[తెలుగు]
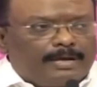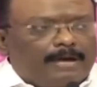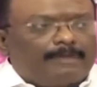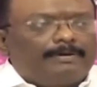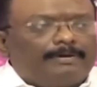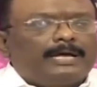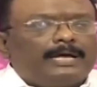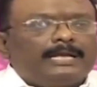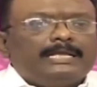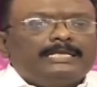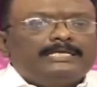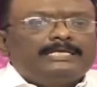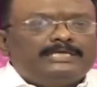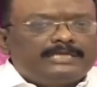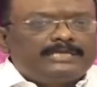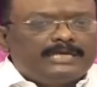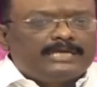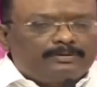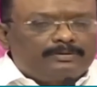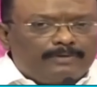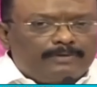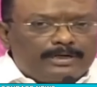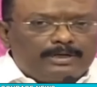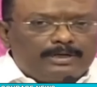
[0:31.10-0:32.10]

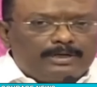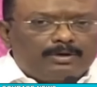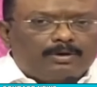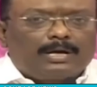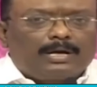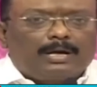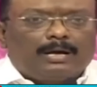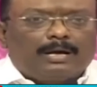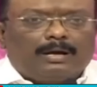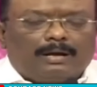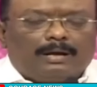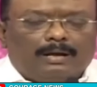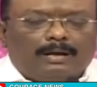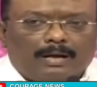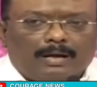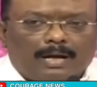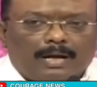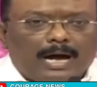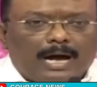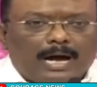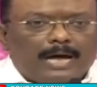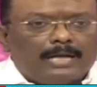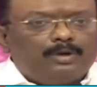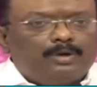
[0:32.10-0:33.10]
వ్యవహరించినటువంటి యొక్క
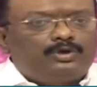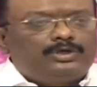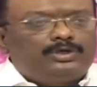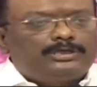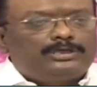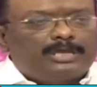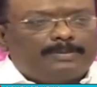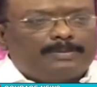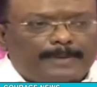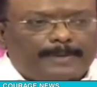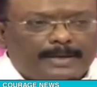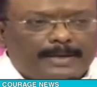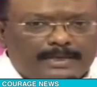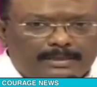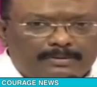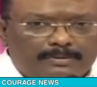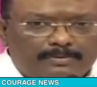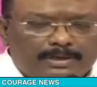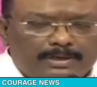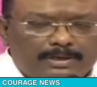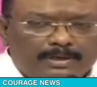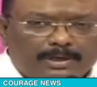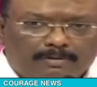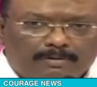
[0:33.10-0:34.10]

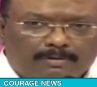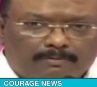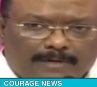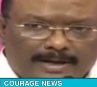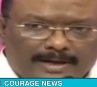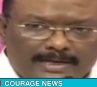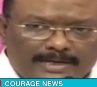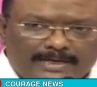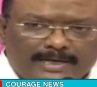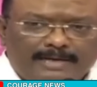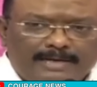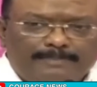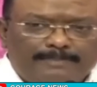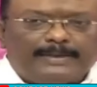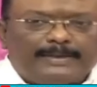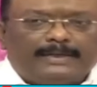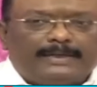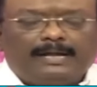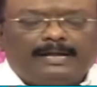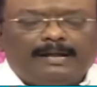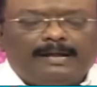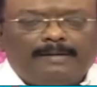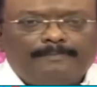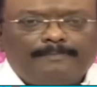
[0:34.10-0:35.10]
అనుచితమైనటువంటి యొక్క వైఖరి
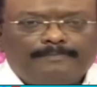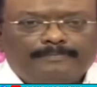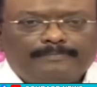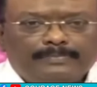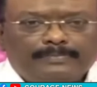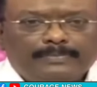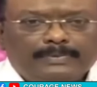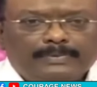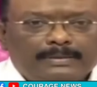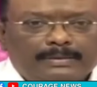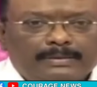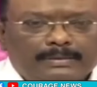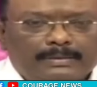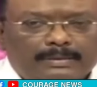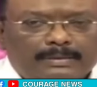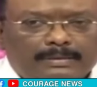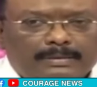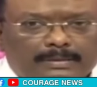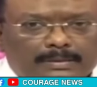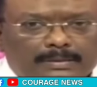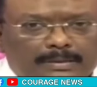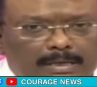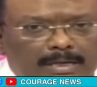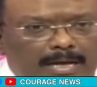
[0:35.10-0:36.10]
పట్ల
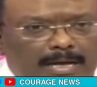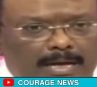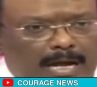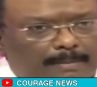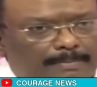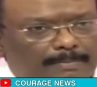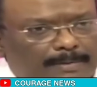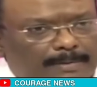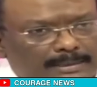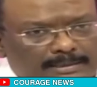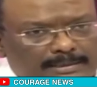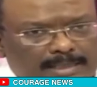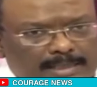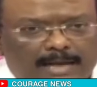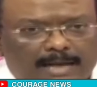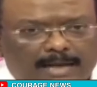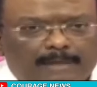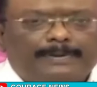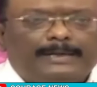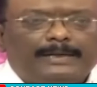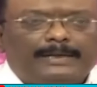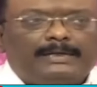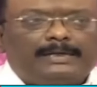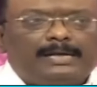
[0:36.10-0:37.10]

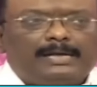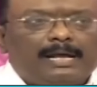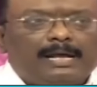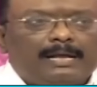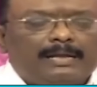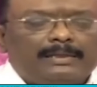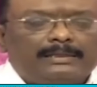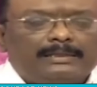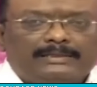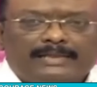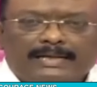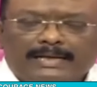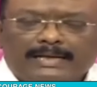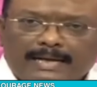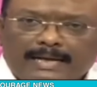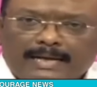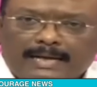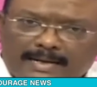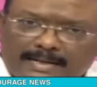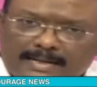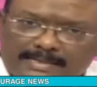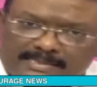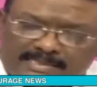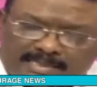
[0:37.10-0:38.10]
అబద్ధాల పట్ల
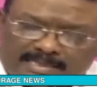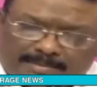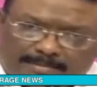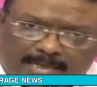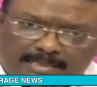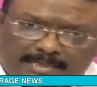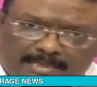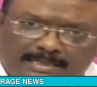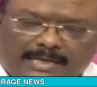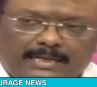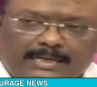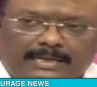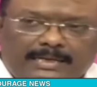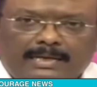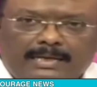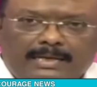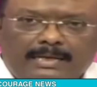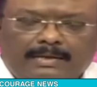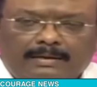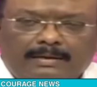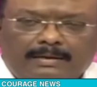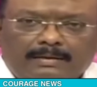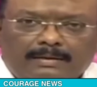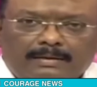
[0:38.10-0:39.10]
తెలంగాణ
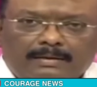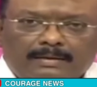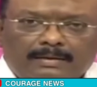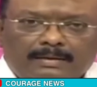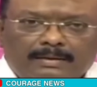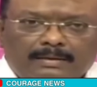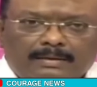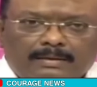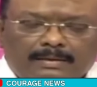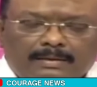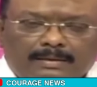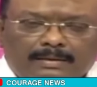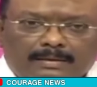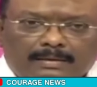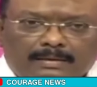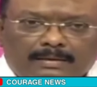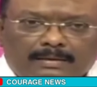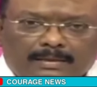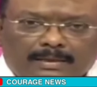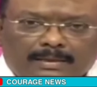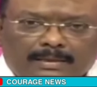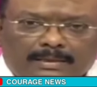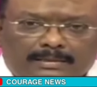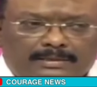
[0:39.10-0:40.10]
సమాజానికి
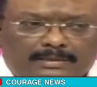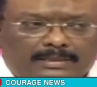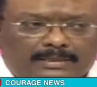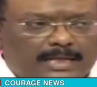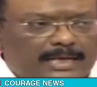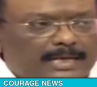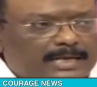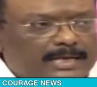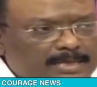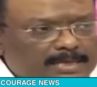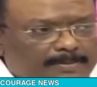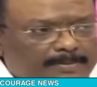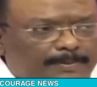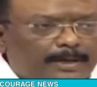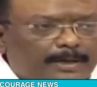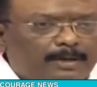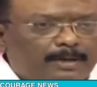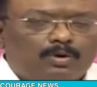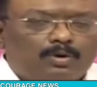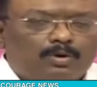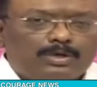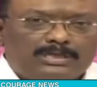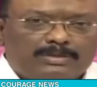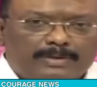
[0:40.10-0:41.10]

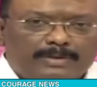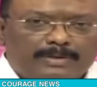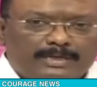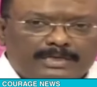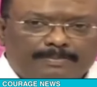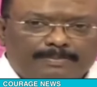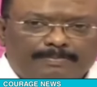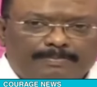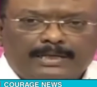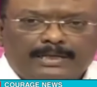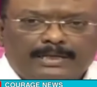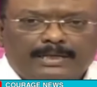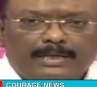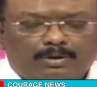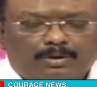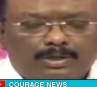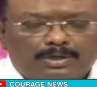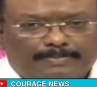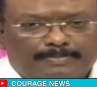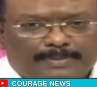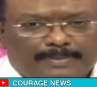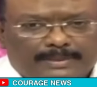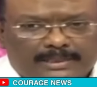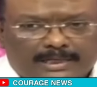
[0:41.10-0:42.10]
తెలియజెప్పడం కోసం అని చెప్పని
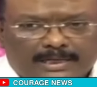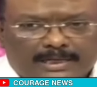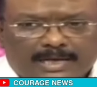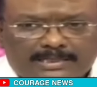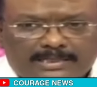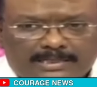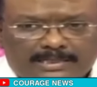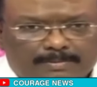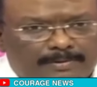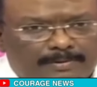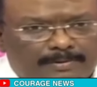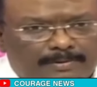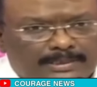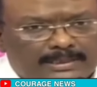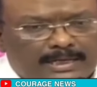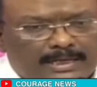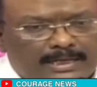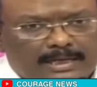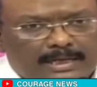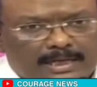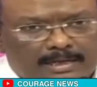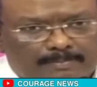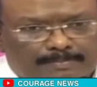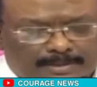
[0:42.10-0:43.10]
ఈరోజు ఈ పత్రికా
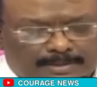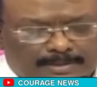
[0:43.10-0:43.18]
సమావేశాన్ని